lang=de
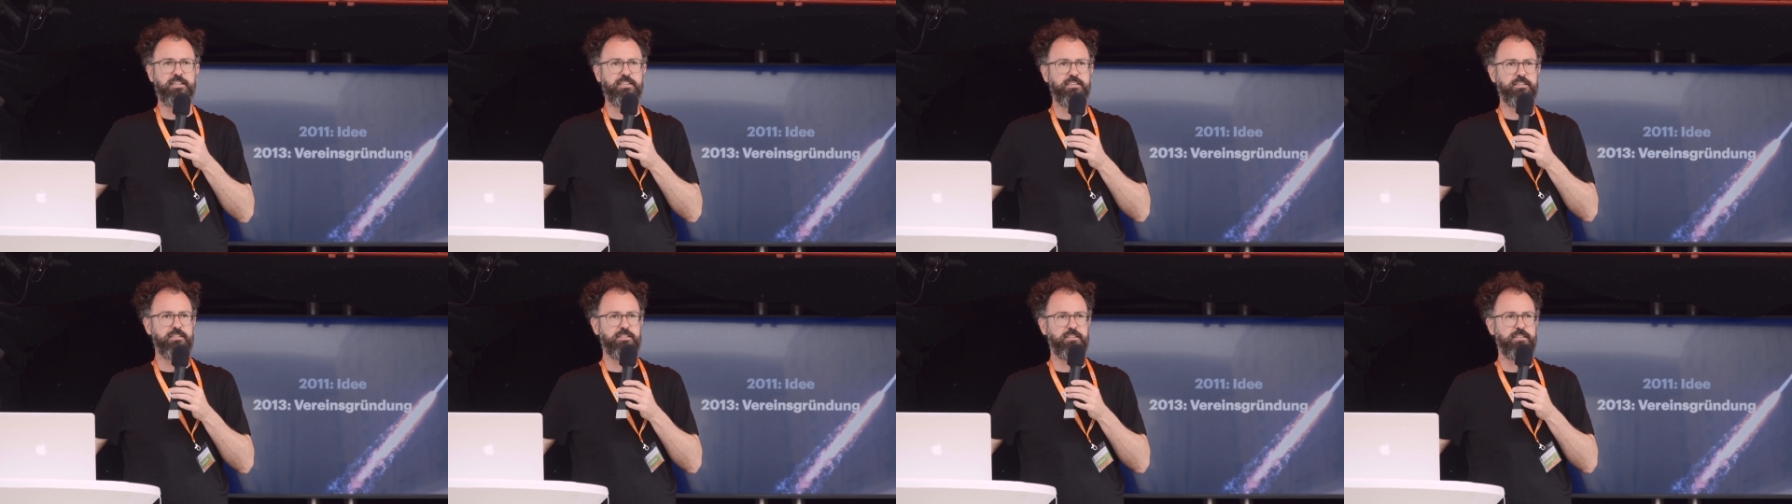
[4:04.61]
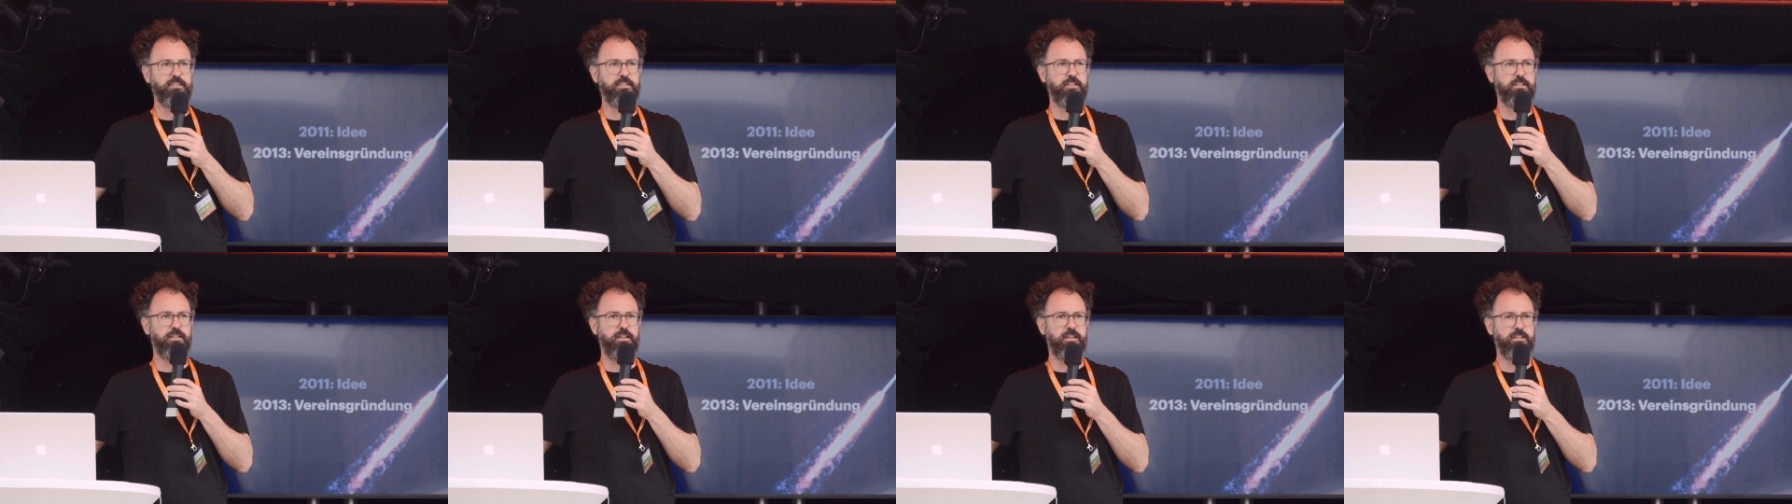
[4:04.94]
dieses
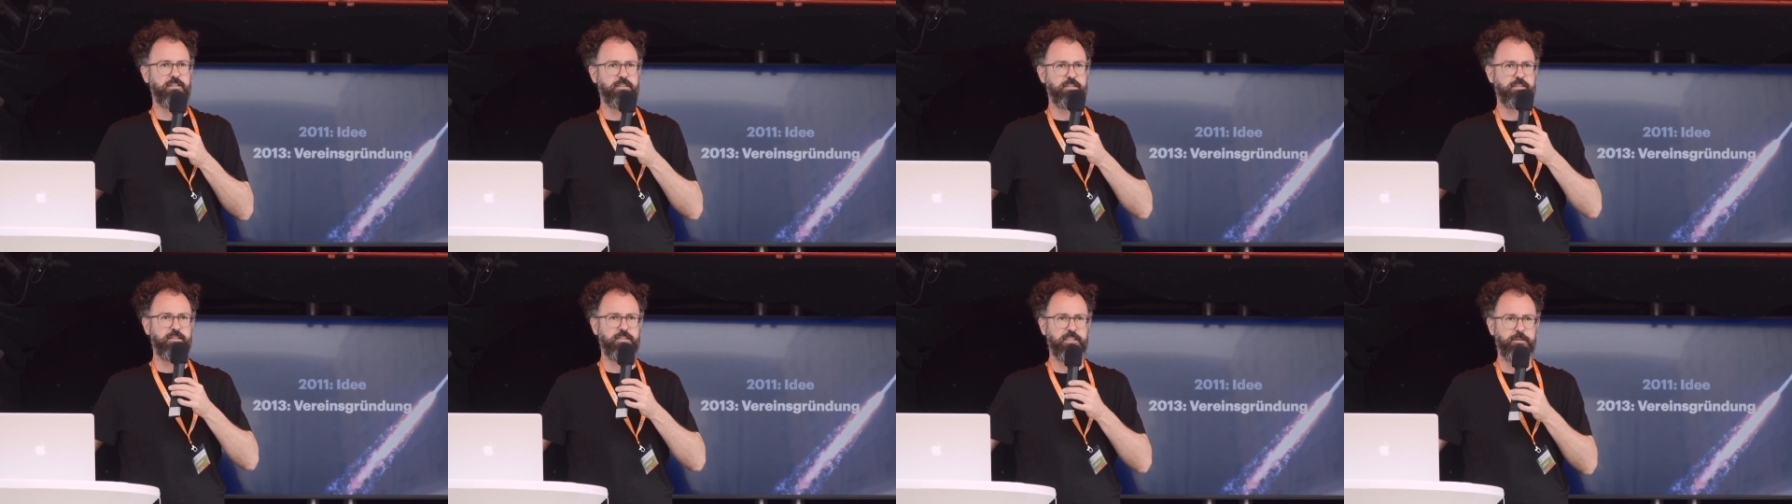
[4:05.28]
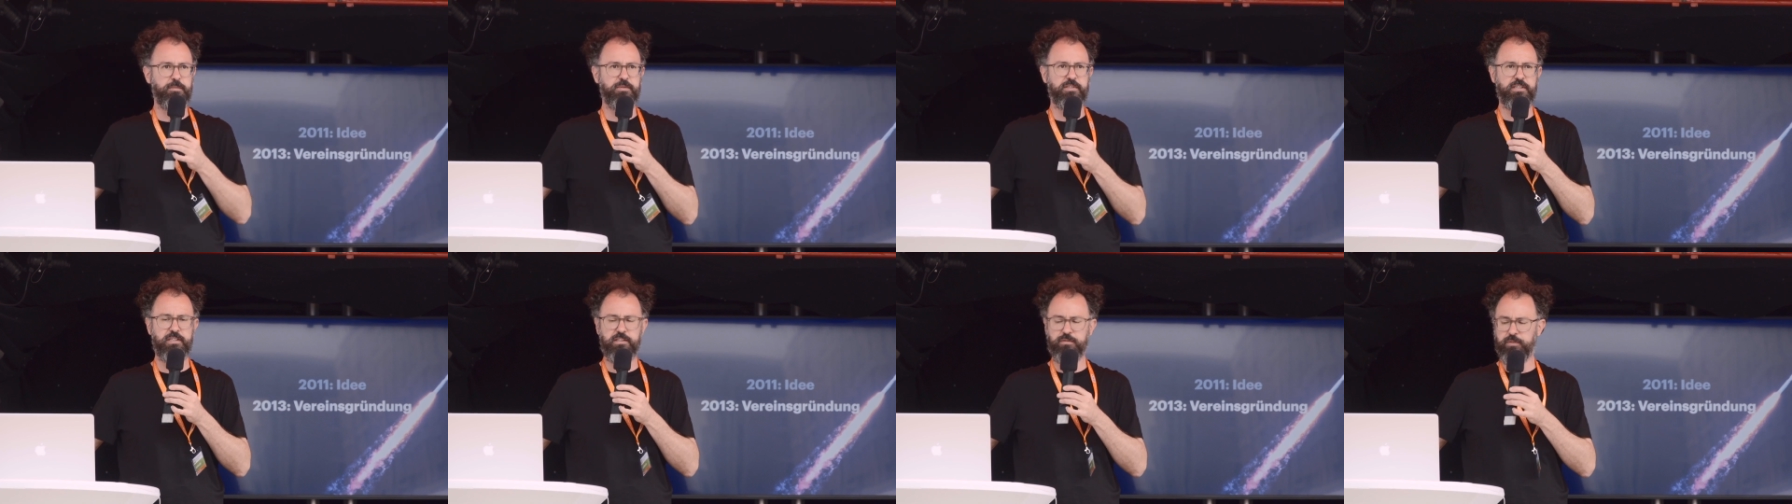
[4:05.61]
Kindergartens, den
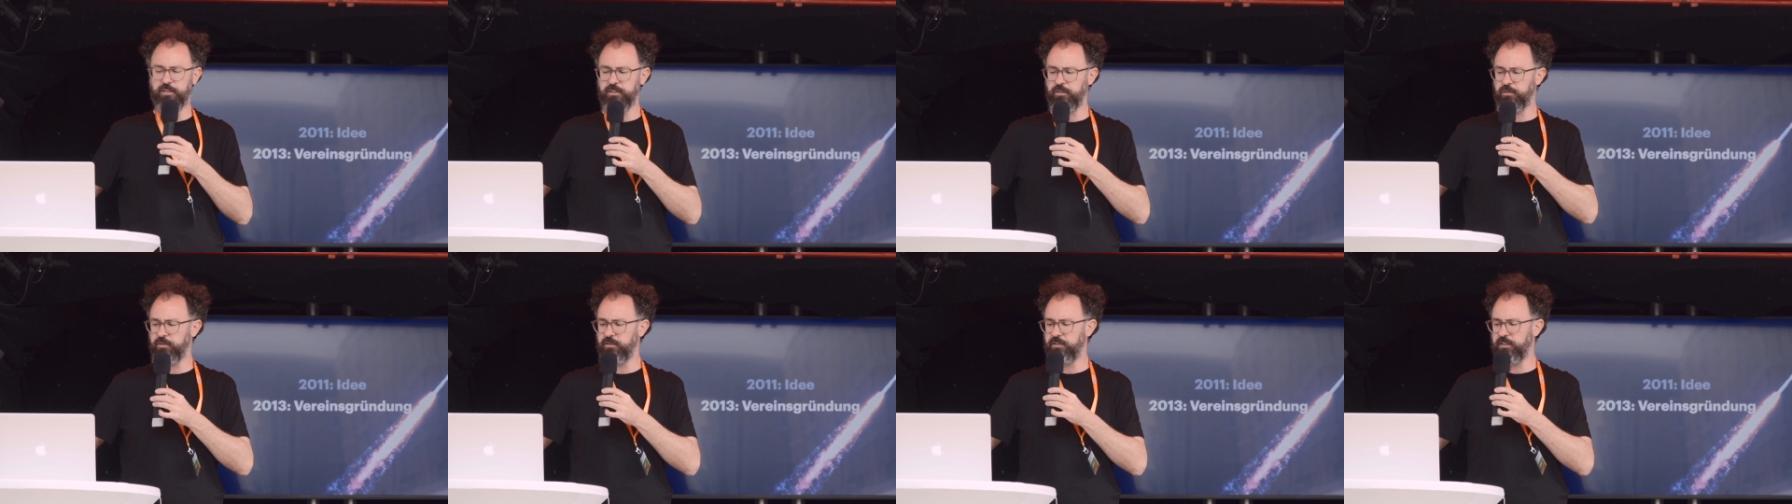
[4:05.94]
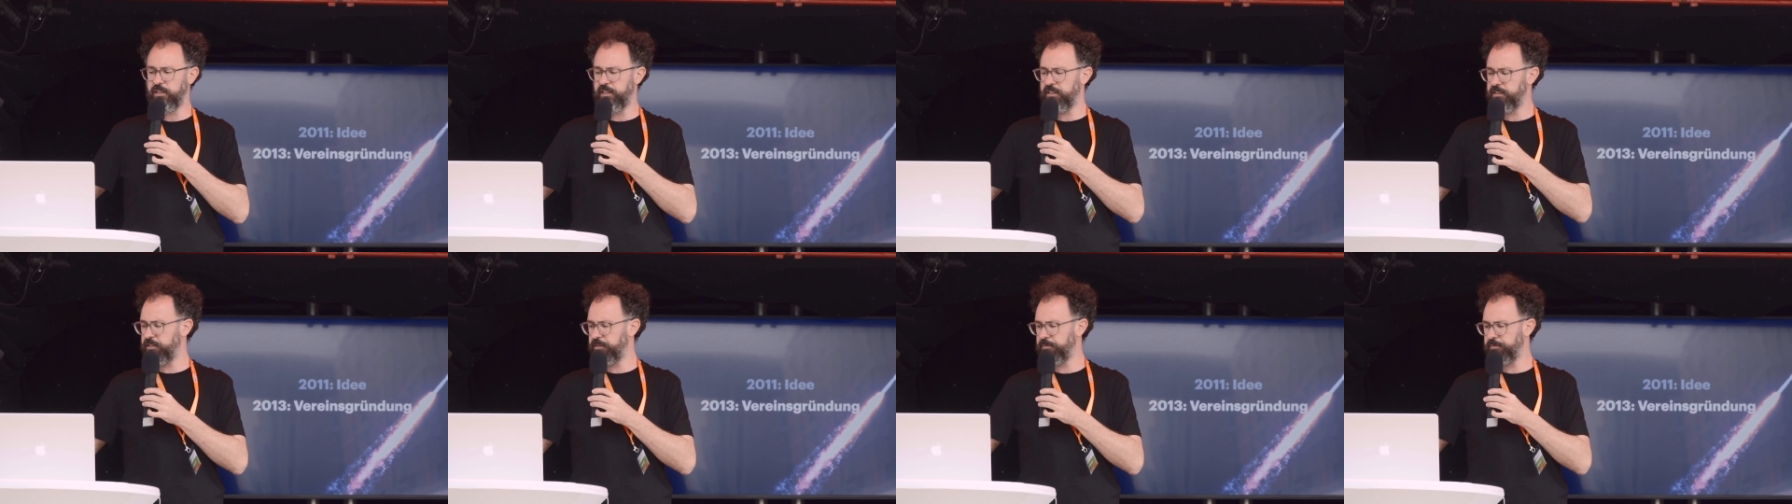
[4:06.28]
gibt es seit
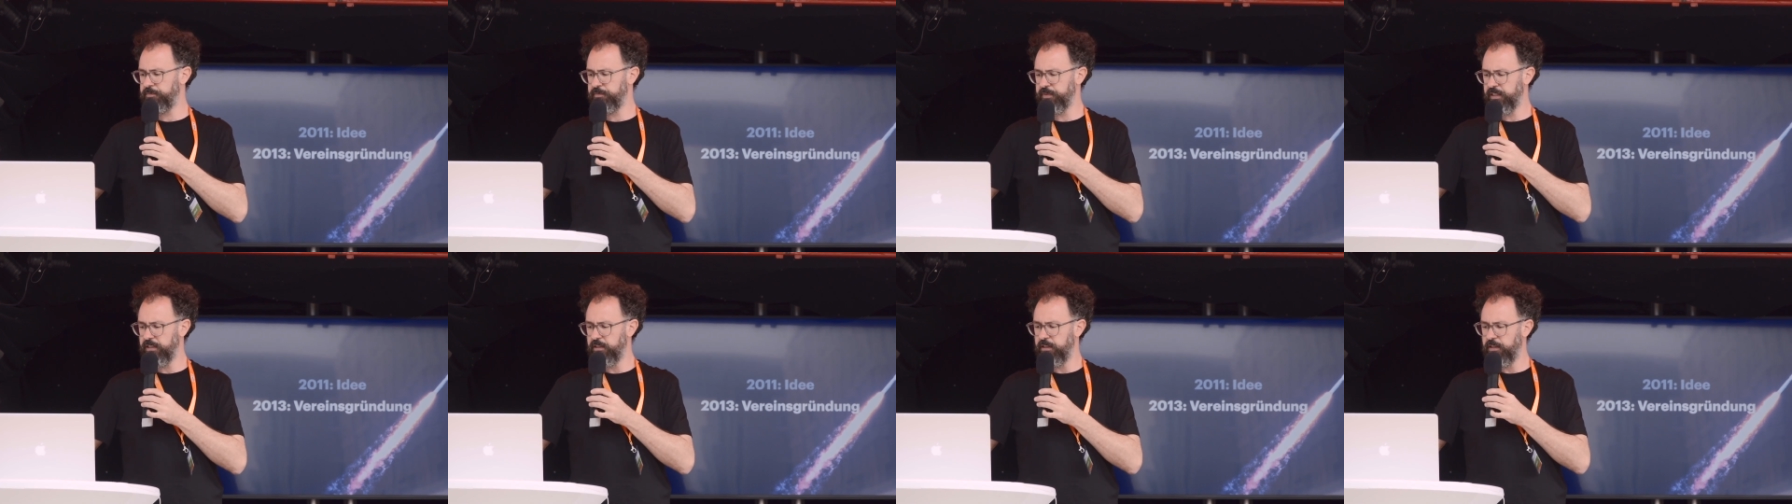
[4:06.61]
2013.